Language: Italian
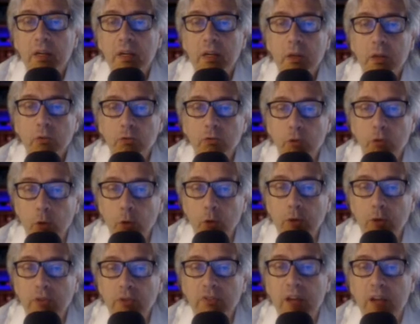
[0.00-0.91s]
solo
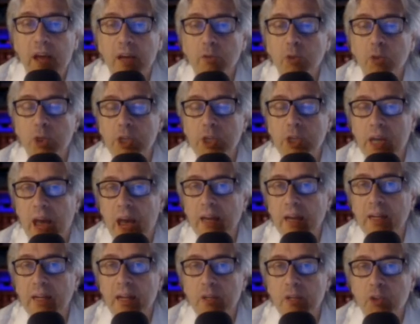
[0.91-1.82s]
disagi
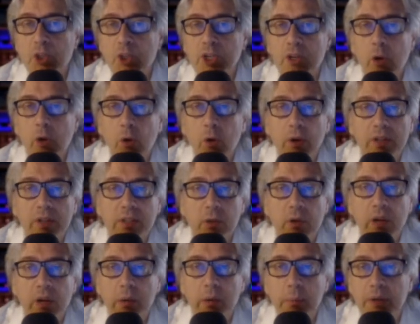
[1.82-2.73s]
alla circolazione
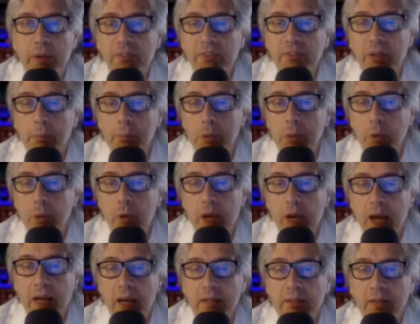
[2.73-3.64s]
rimasta
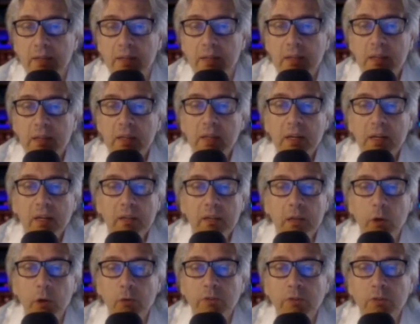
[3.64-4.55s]
bloccata.
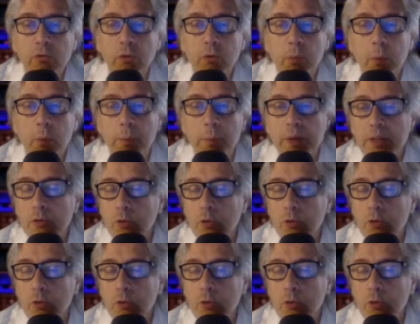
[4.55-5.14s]
Nello stesso momento